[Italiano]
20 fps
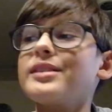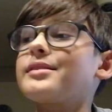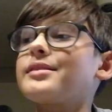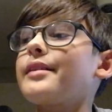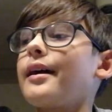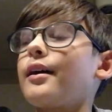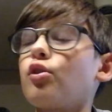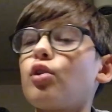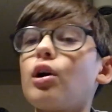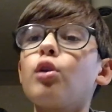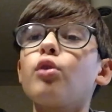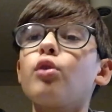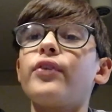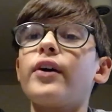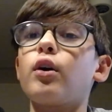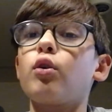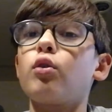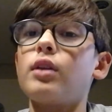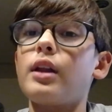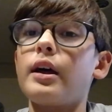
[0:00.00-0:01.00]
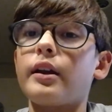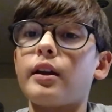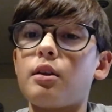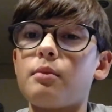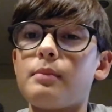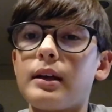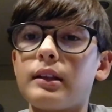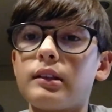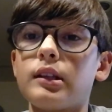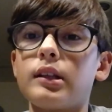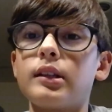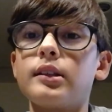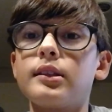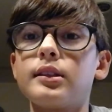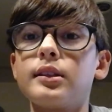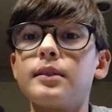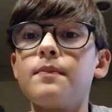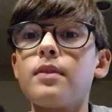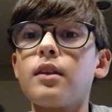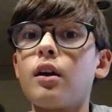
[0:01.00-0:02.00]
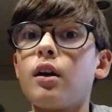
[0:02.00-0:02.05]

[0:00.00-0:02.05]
un esterno, lo fa gol al Real Madrid.